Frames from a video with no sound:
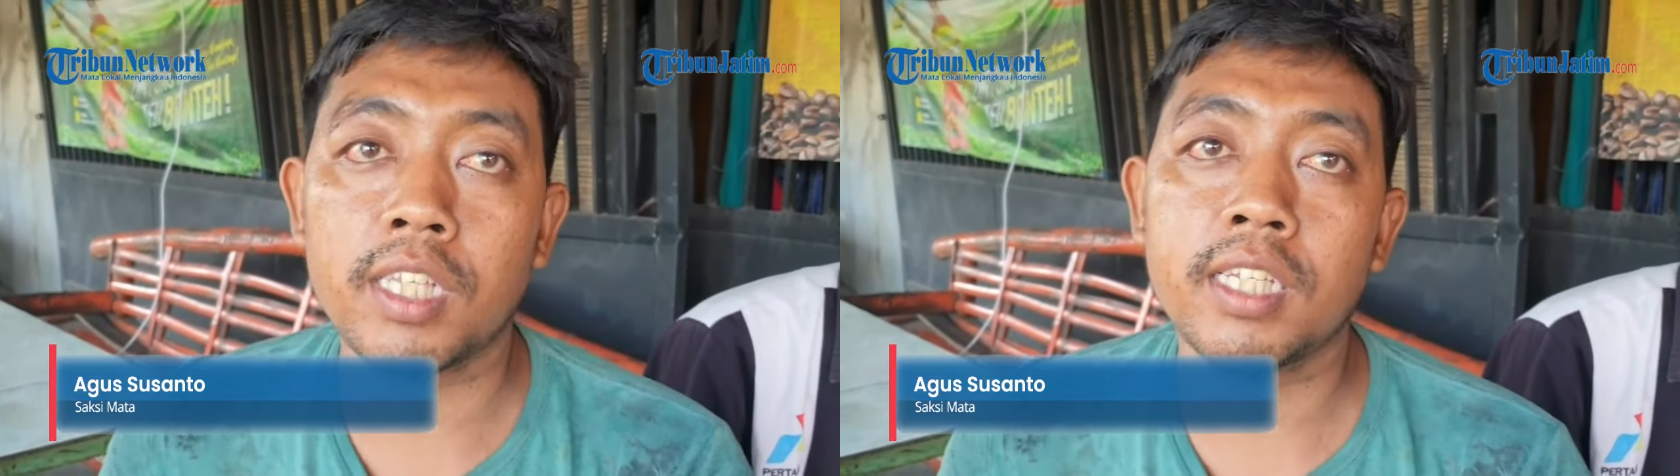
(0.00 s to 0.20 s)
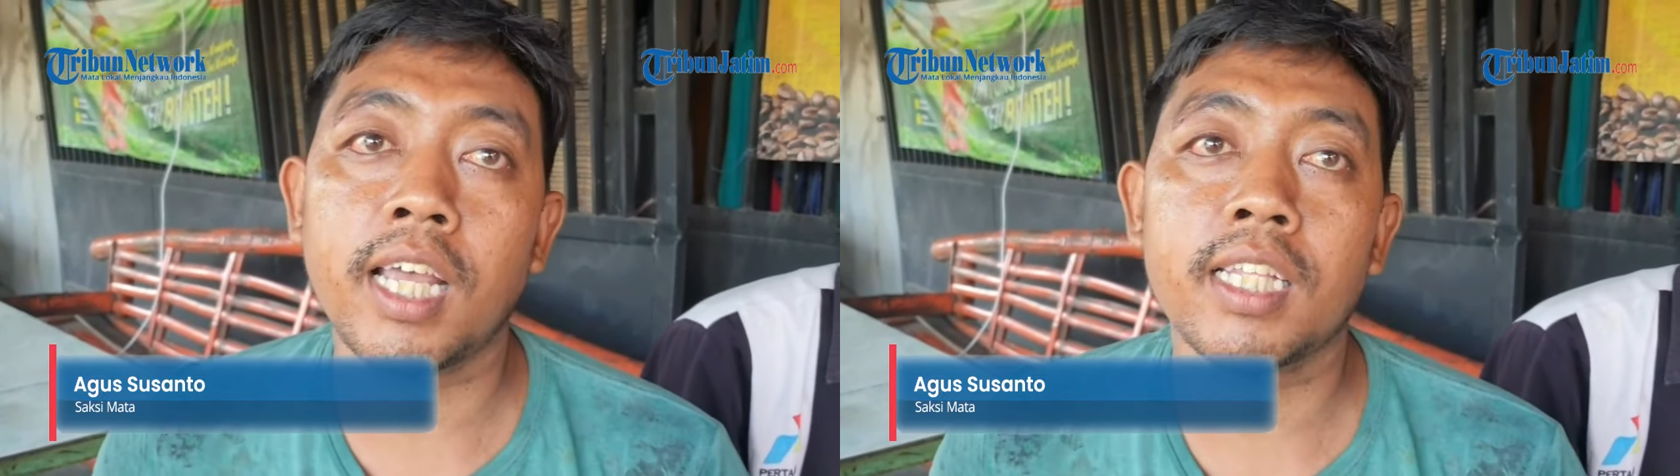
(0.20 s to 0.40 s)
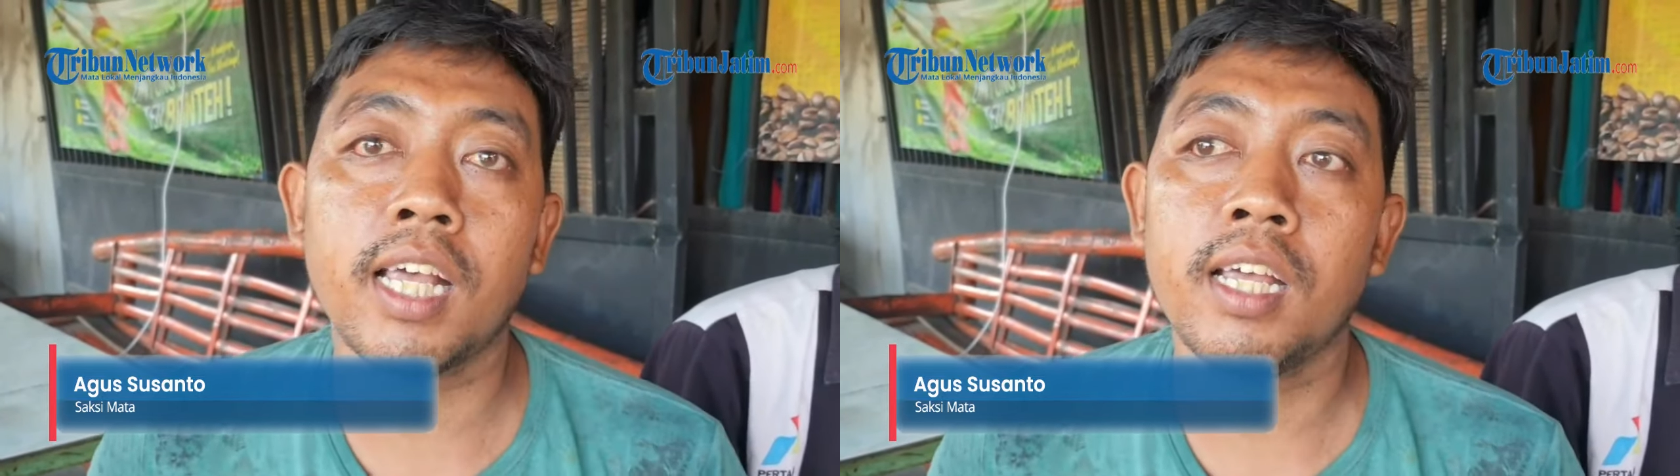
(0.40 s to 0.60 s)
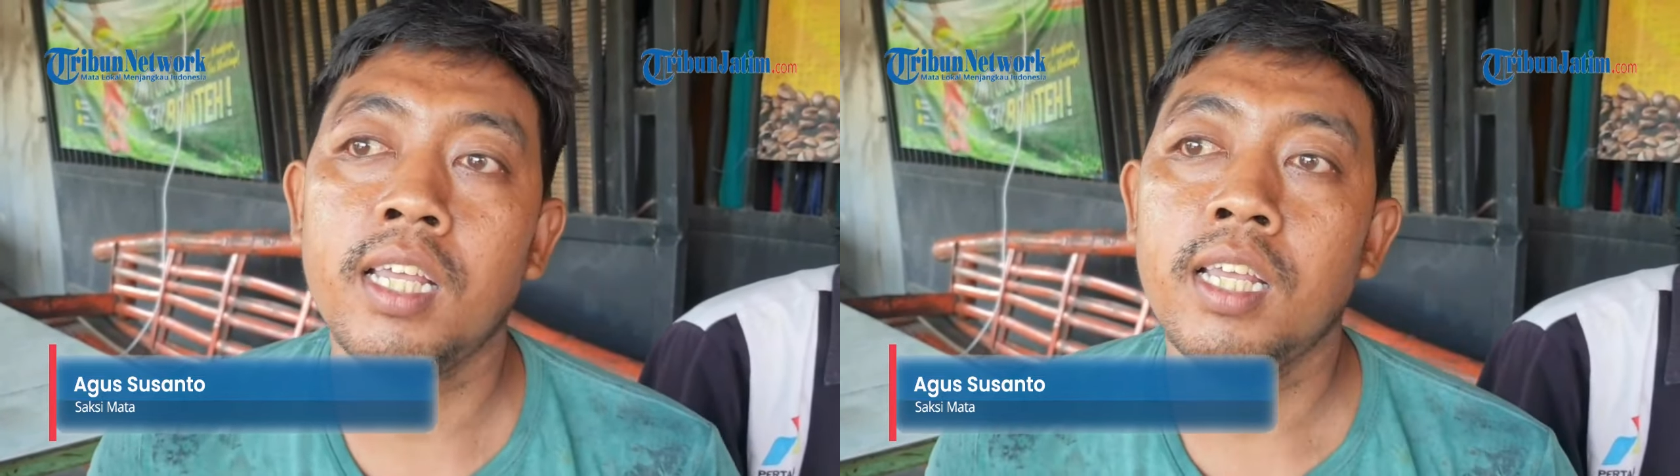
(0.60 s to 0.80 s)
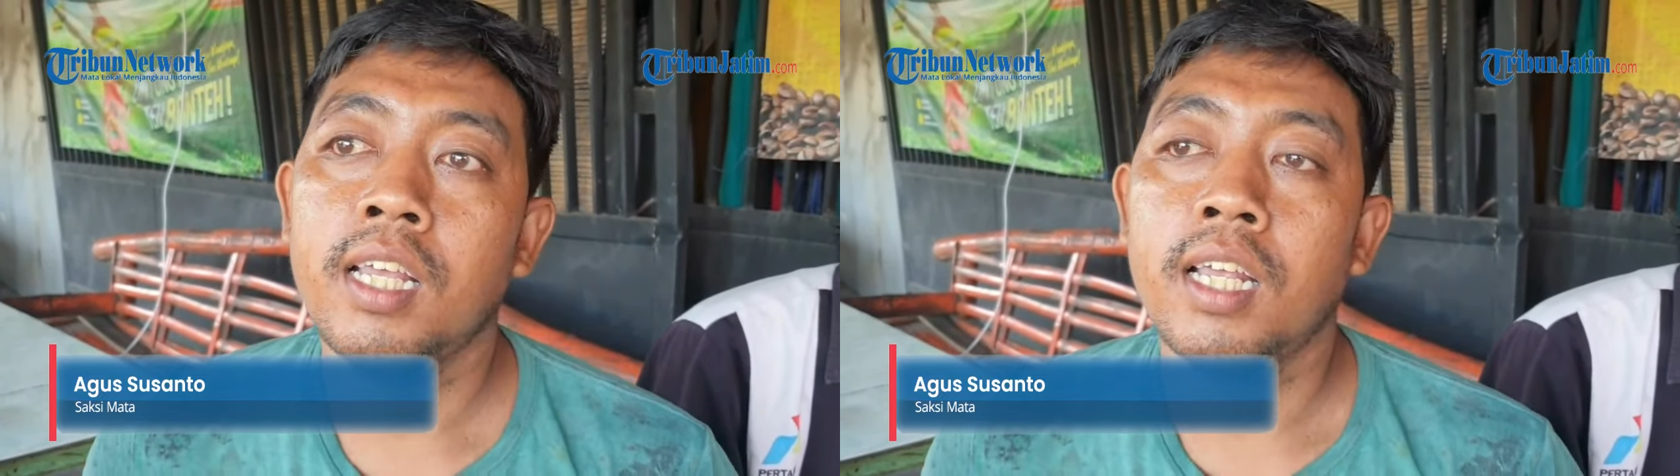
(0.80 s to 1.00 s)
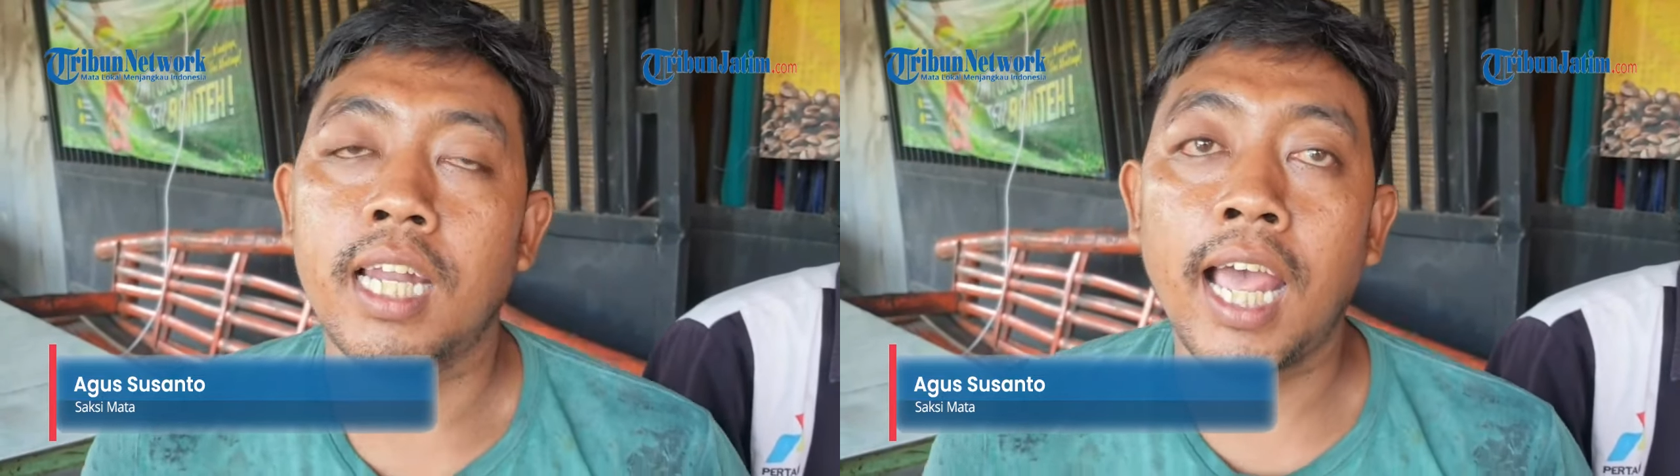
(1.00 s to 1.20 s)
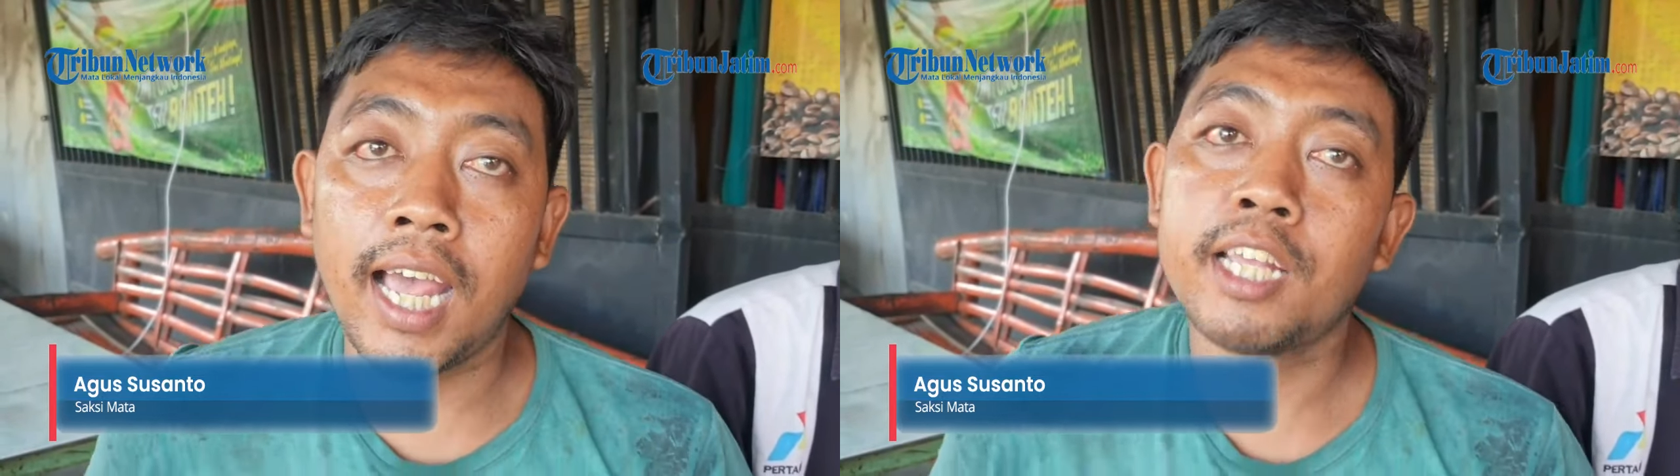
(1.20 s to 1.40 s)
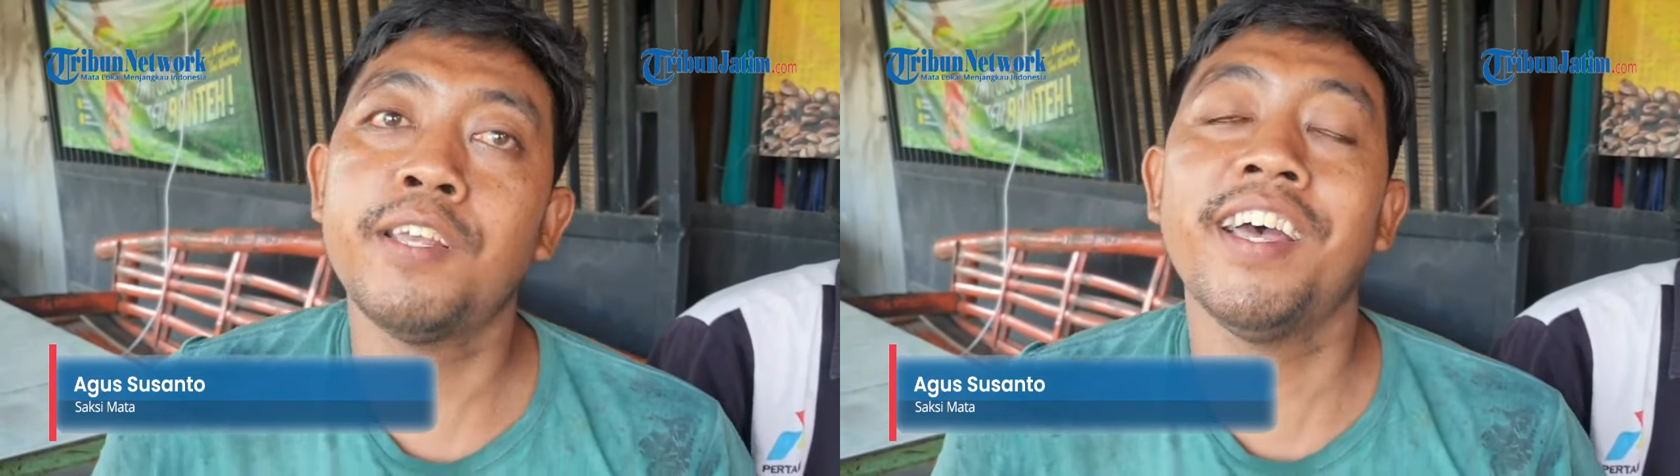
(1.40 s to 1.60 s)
ternyata nah